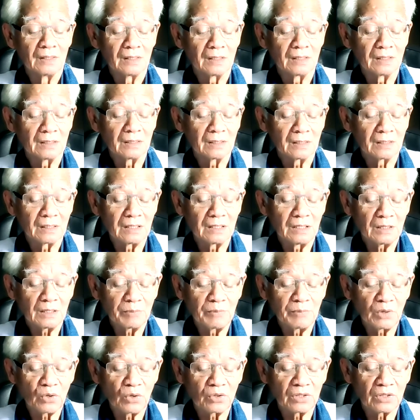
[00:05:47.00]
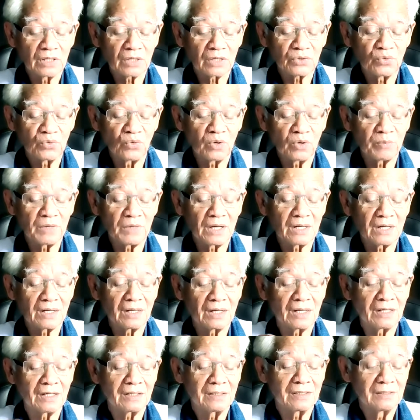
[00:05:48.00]
เอออันนี้มีคนทักท้วงมา
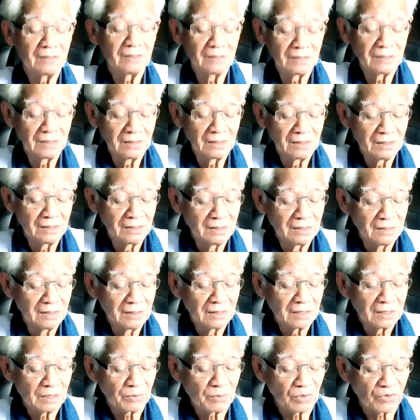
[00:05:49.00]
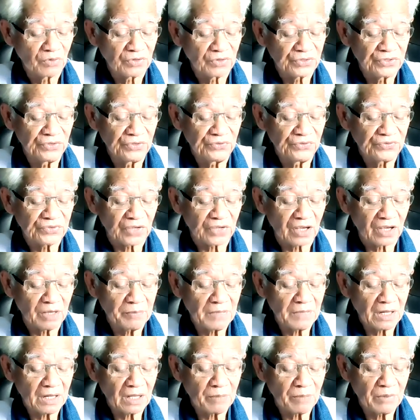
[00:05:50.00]
นะฮะบอกว่าชินแส
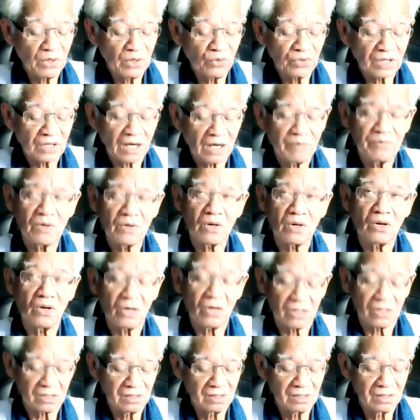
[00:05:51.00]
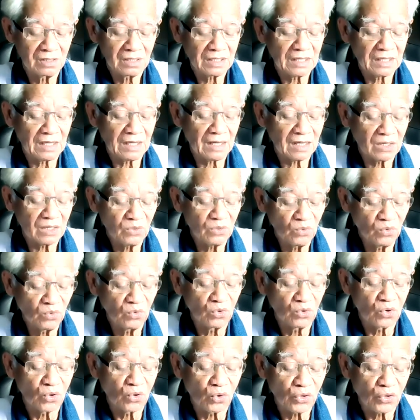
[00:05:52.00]
ไม่ได้บรรลุธรรมหรอก แค่ดู
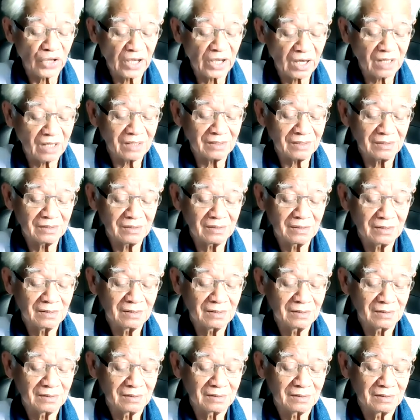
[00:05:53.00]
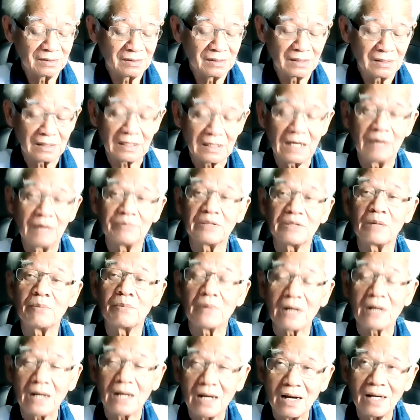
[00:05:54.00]
โง่เฮงตาม
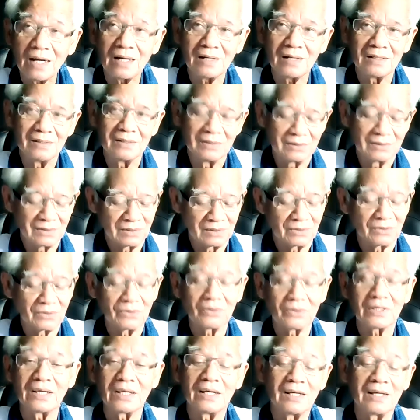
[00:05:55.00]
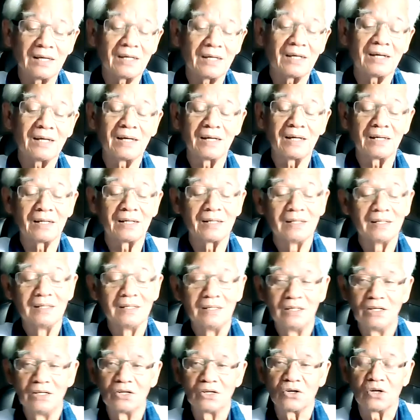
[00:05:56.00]
ตำรา โอเค
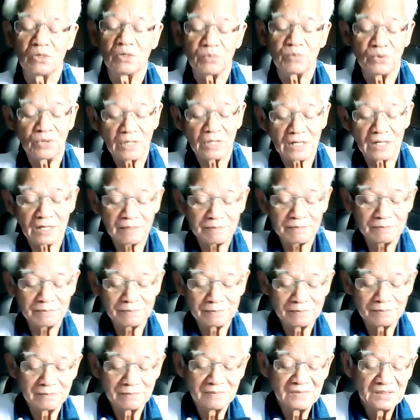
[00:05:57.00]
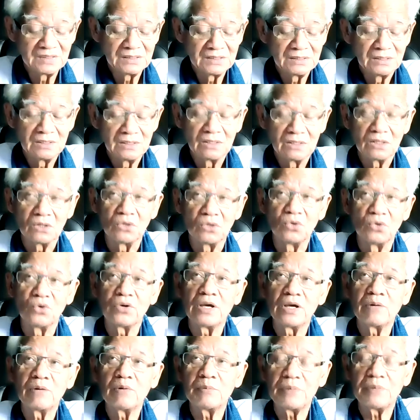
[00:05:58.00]
ขอบคุณครับโง่
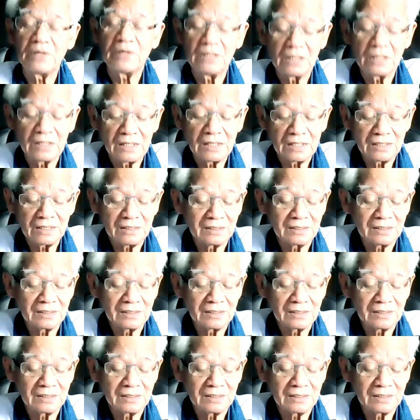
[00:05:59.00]
เฮงมันเป็นยังไง